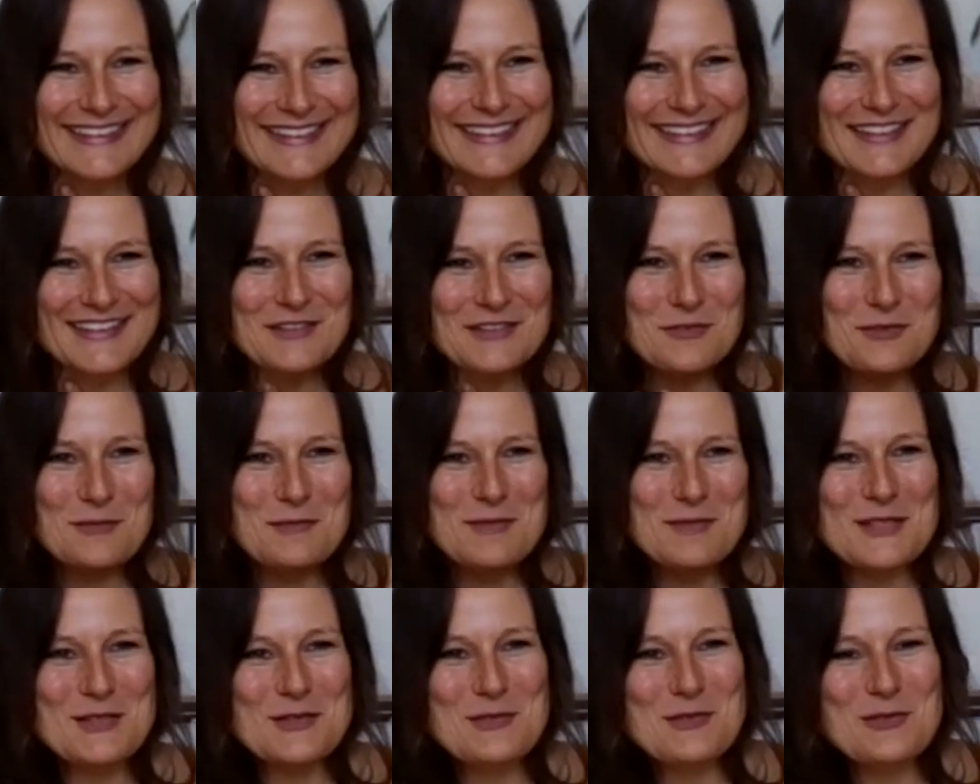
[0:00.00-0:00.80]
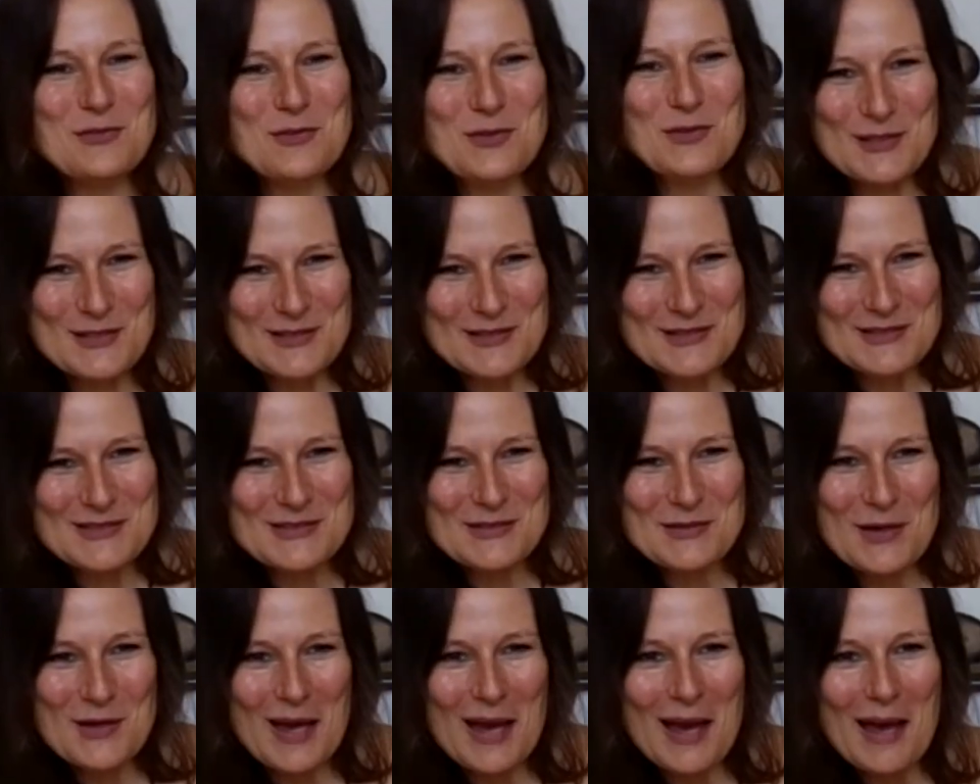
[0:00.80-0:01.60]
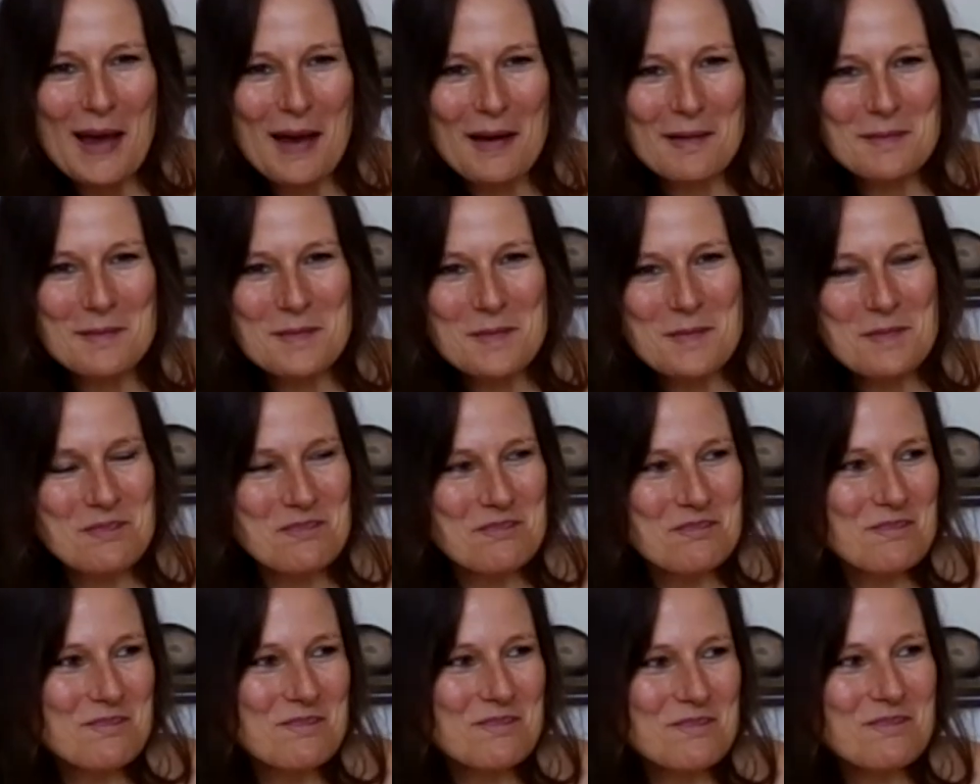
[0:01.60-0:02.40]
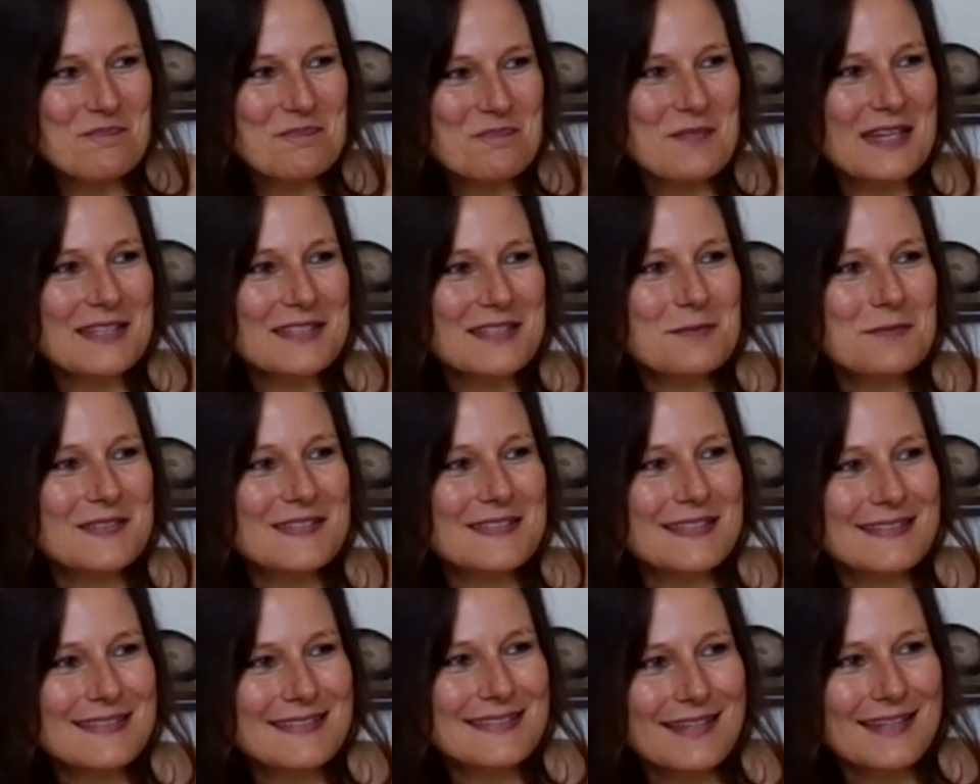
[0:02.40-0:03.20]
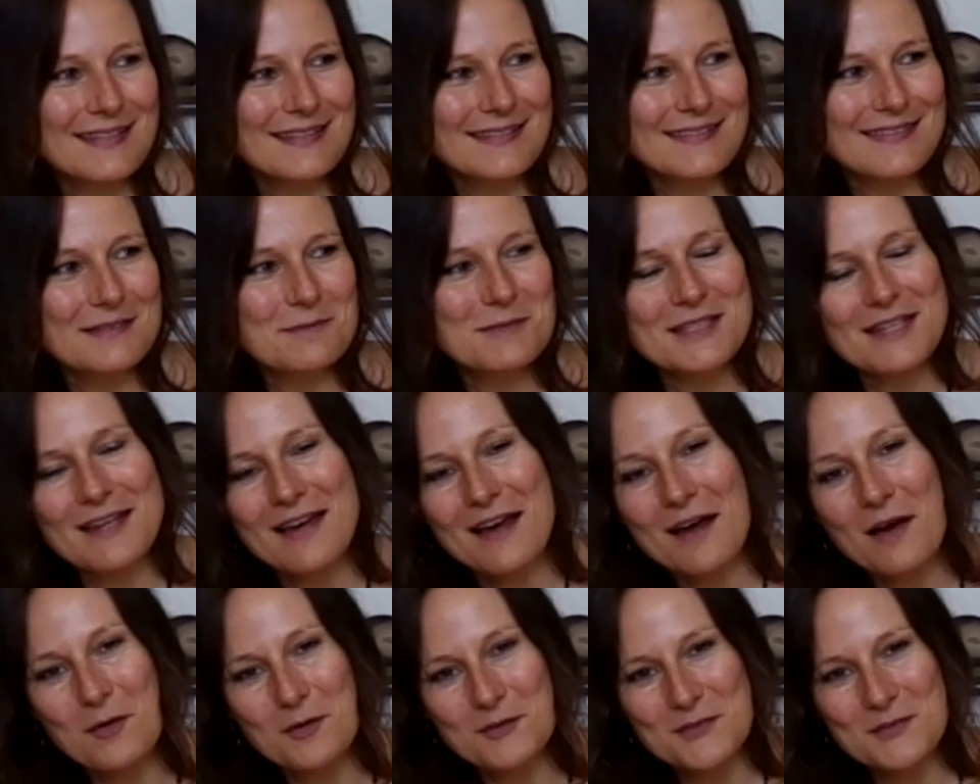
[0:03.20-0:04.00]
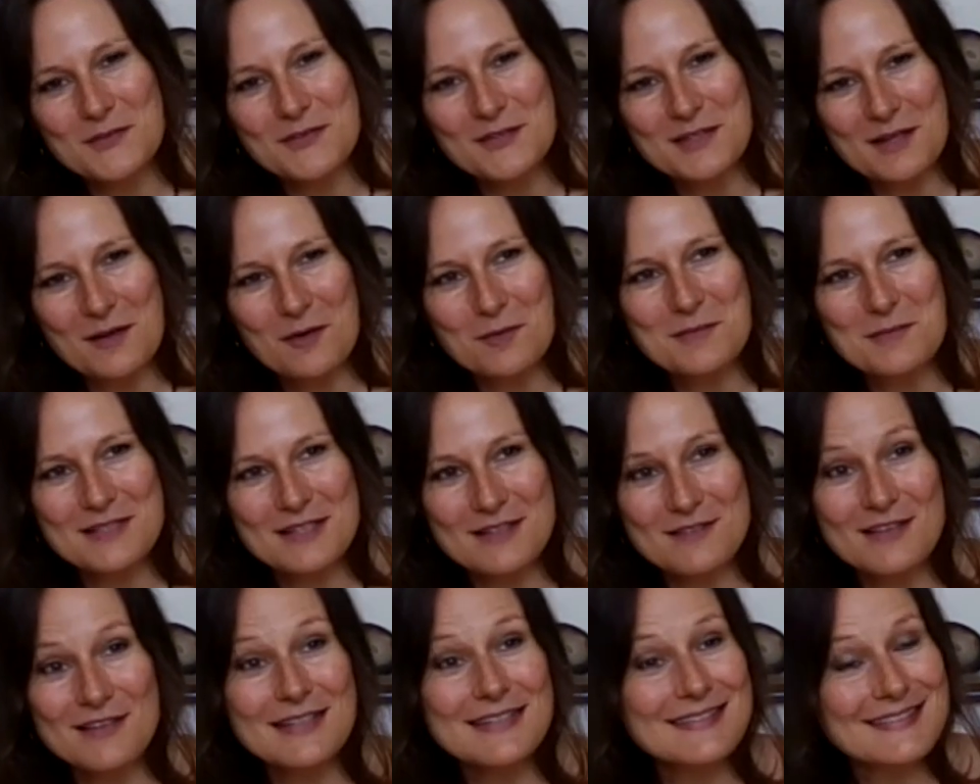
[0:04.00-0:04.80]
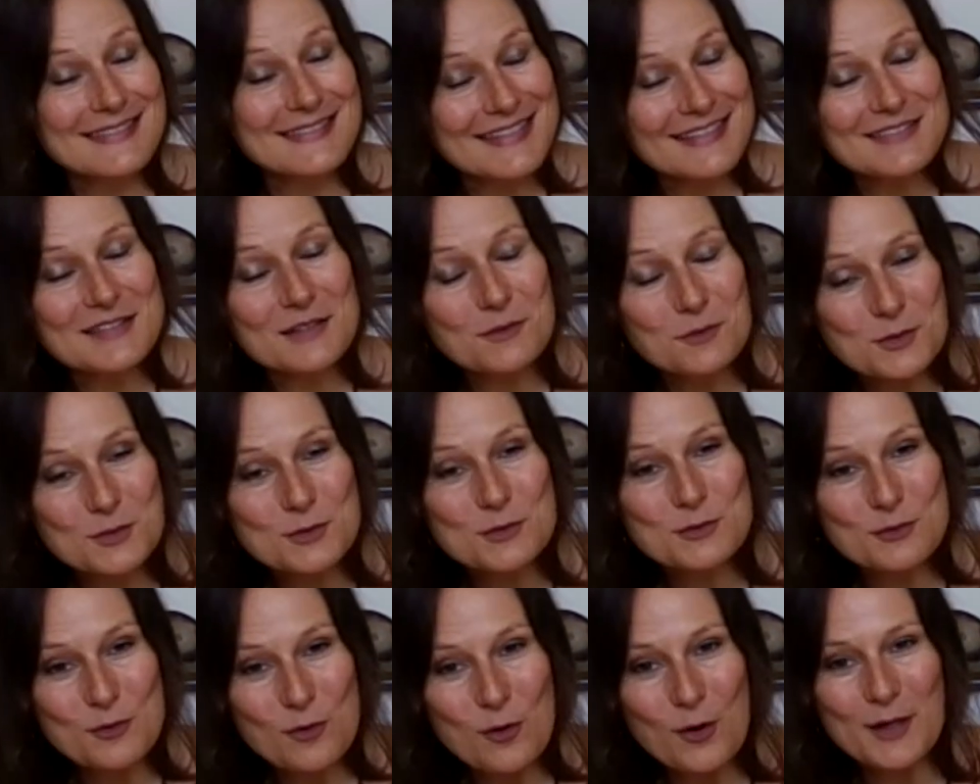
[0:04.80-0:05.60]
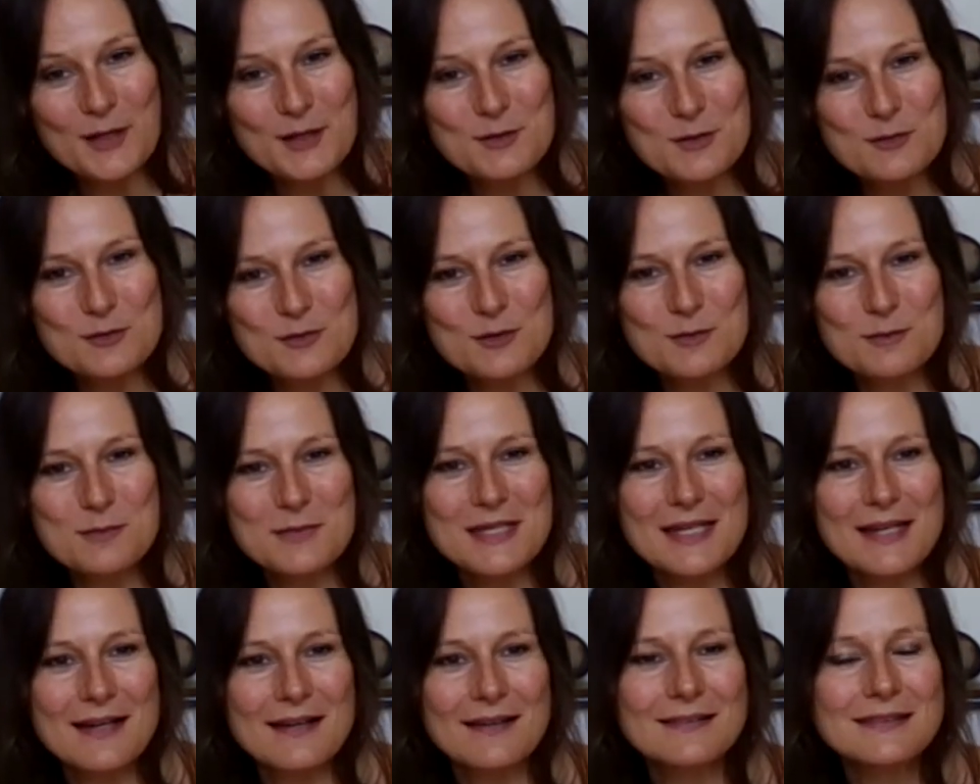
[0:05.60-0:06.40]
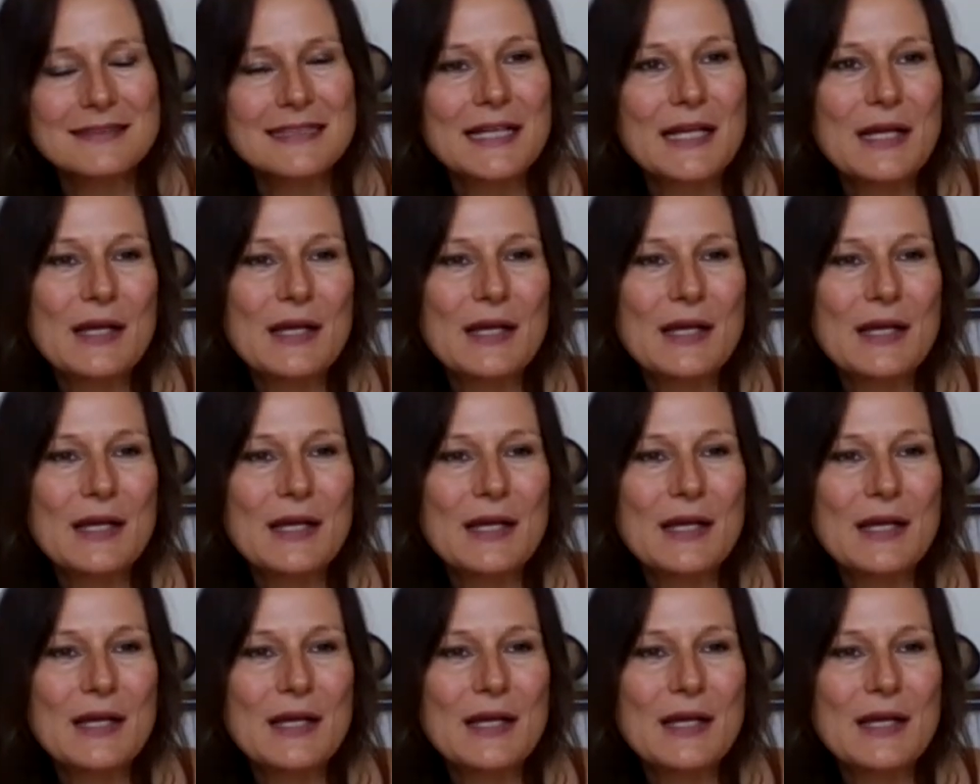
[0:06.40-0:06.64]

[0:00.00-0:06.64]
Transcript: das für mich gefunden zu haben. Mm, die Besitzer des Seminarhauses sind auch mittlerweile sehr, sehr gute Freunde von mir.